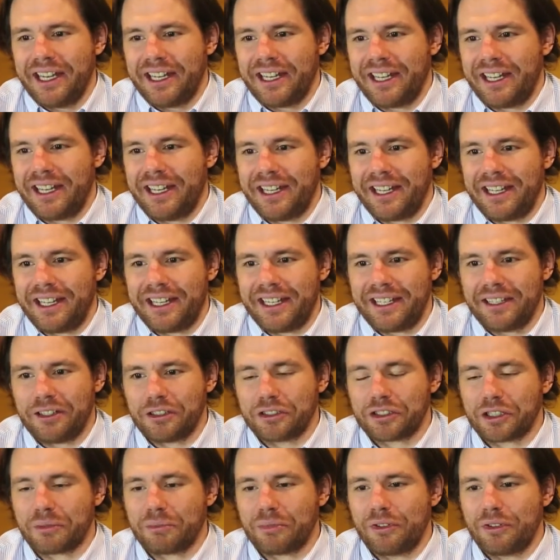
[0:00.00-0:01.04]
che i
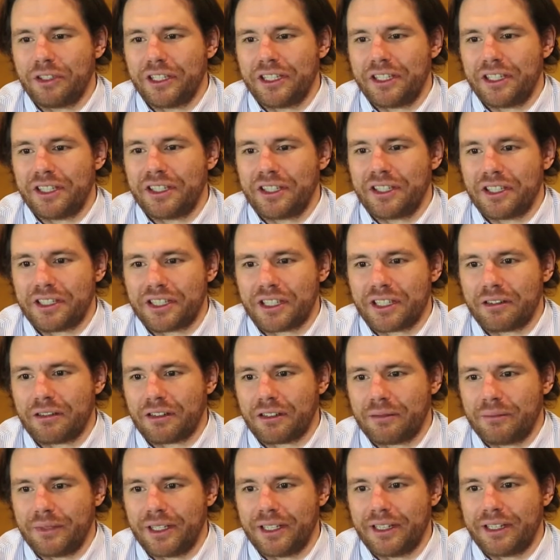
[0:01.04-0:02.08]
nostri politici
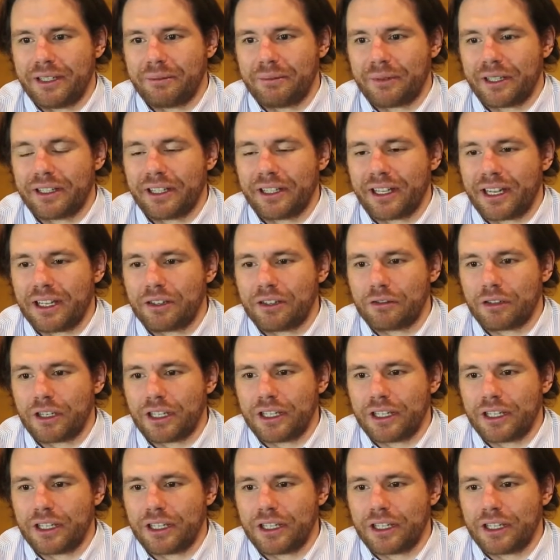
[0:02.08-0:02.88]
sicuramente prenderanno una